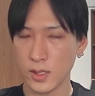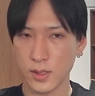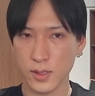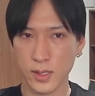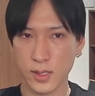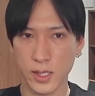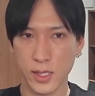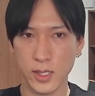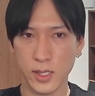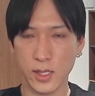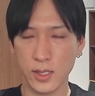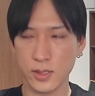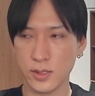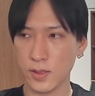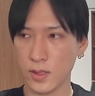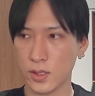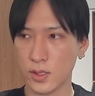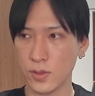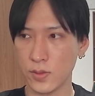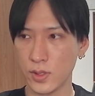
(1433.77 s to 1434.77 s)
海外勢は
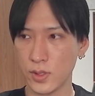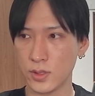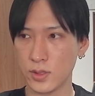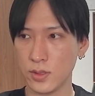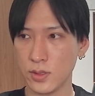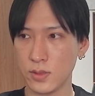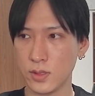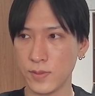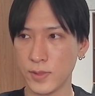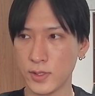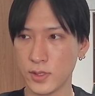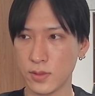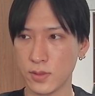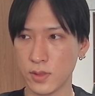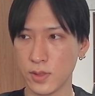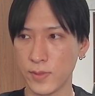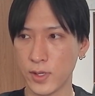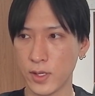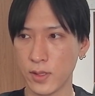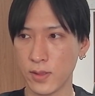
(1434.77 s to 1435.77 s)
強烈に売ってますよね、
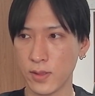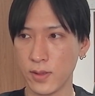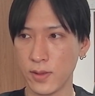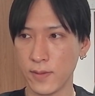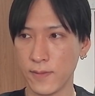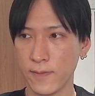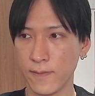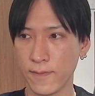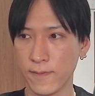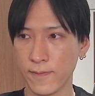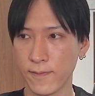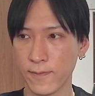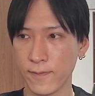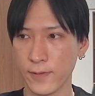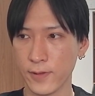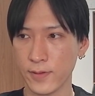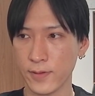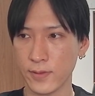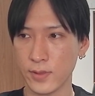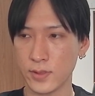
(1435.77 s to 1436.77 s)
まだね。
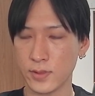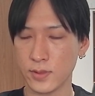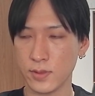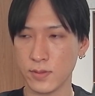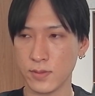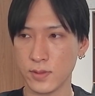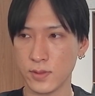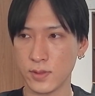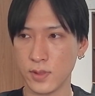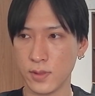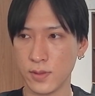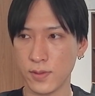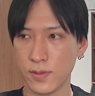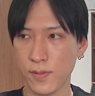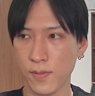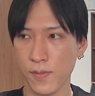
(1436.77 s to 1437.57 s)
強烈に売っている。